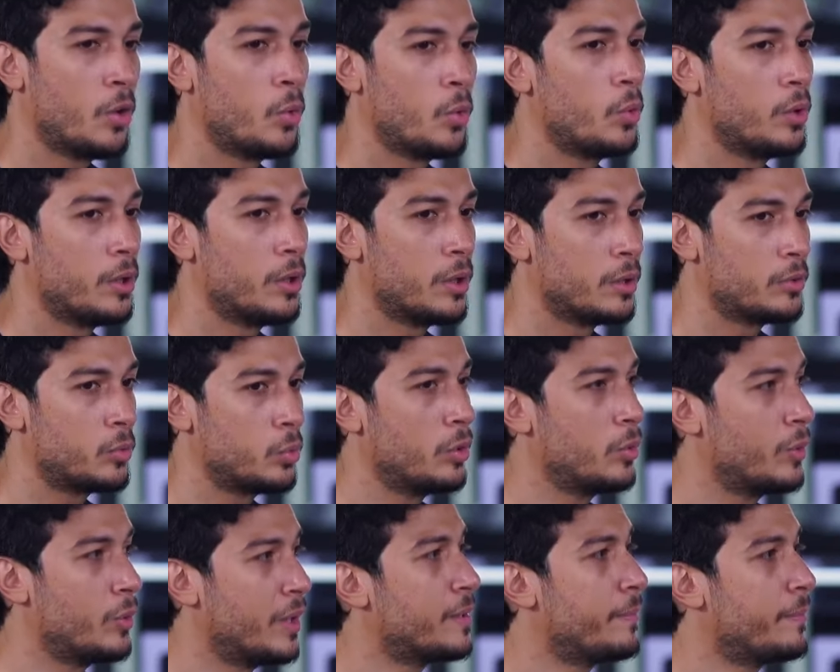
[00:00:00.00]
وطول
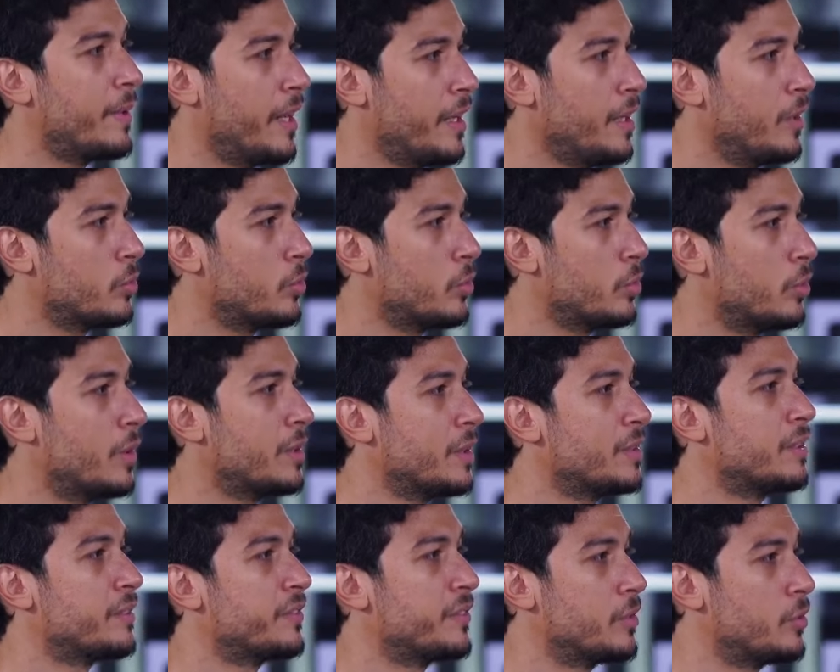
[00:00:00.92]
الوقت معايا وطول
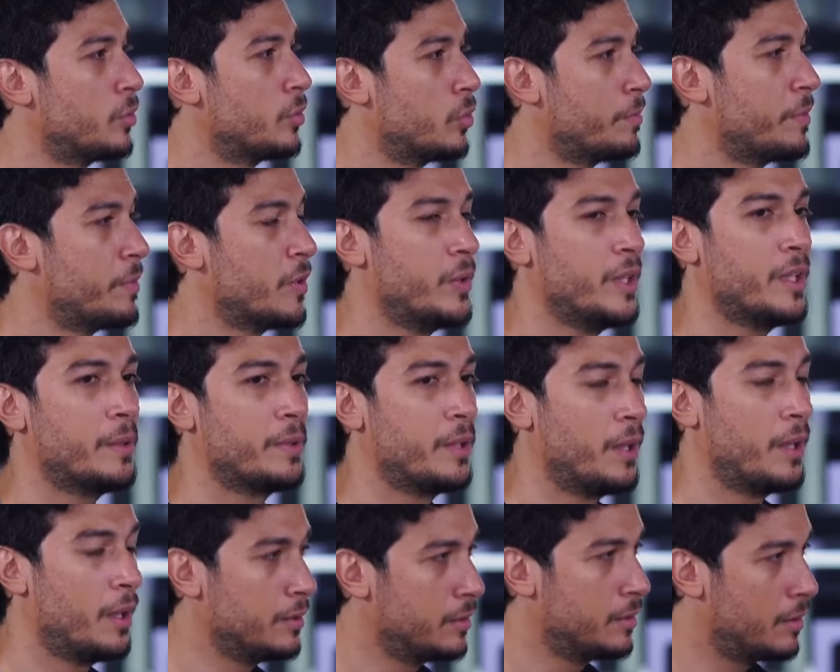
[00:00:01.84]
الوقت في الدور من واحنا
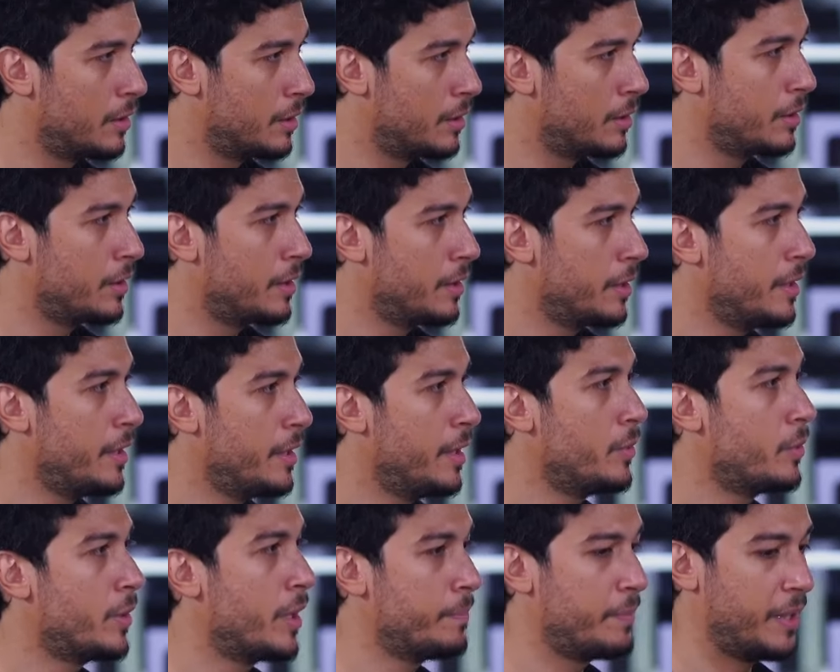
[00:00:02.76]
بنحضر
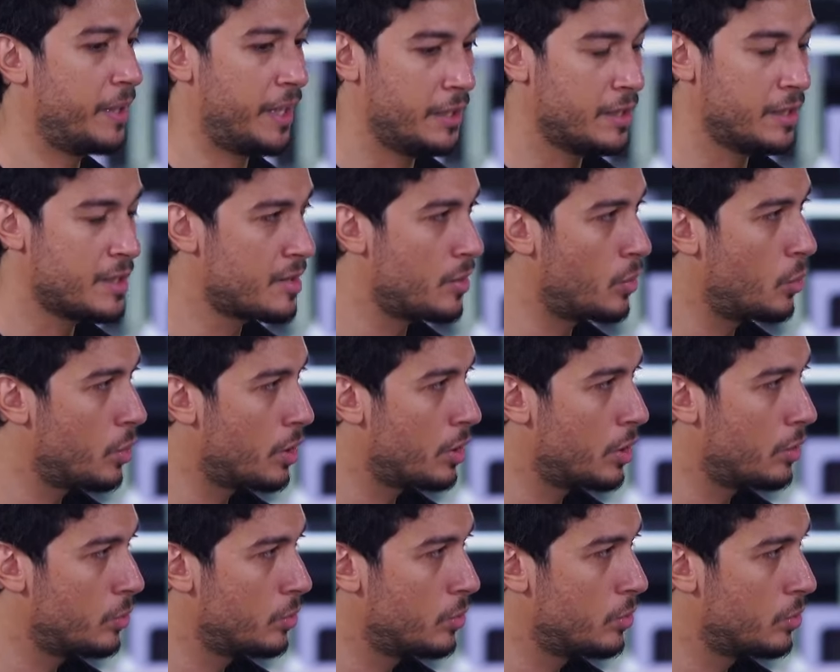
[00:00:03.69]
هنا وكان بيخليني
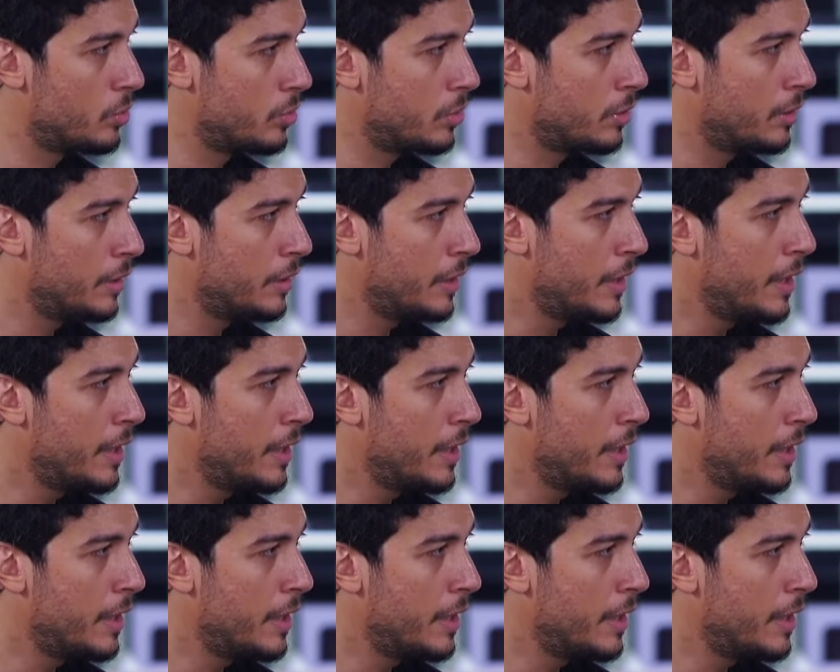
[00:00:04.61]
اصور له